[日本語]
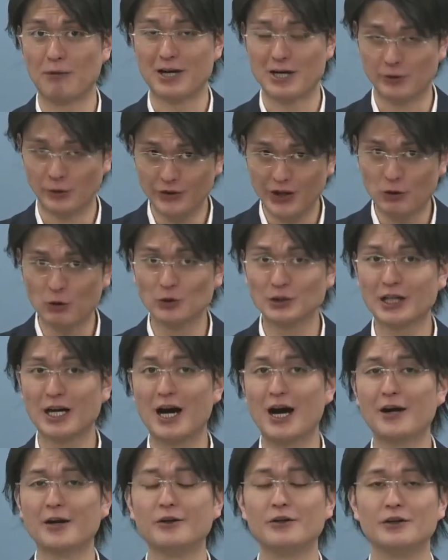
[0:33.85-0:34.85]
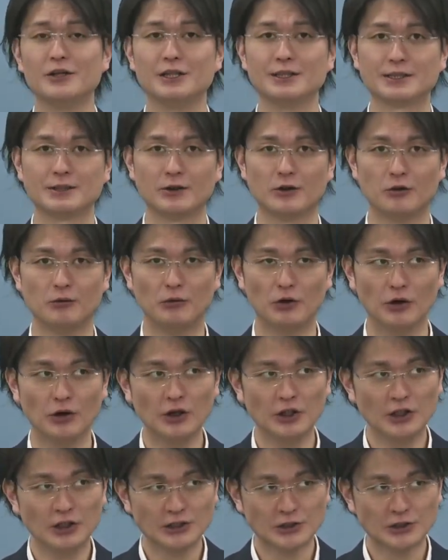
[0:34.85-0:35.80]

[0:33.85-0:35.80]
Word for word: まあ、いろんな講座があるんですけども、